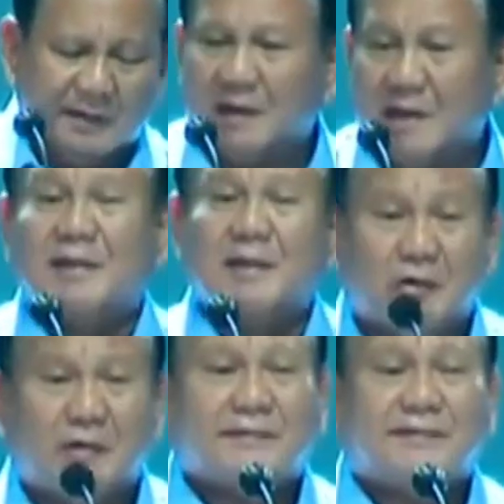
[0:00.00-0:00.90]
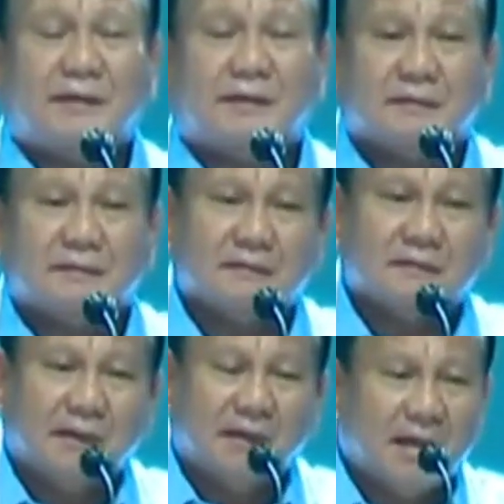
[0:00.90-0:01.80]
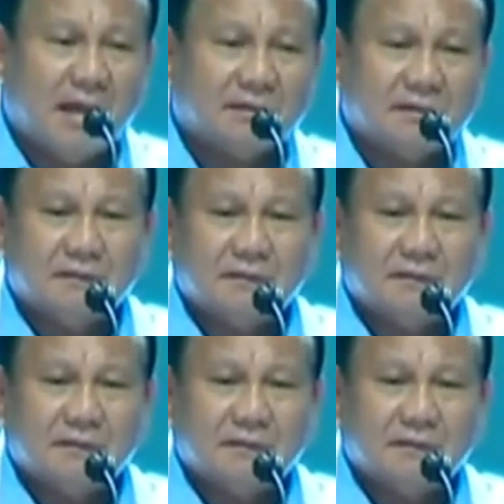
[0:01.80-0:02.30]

inilah demokrasi iya kan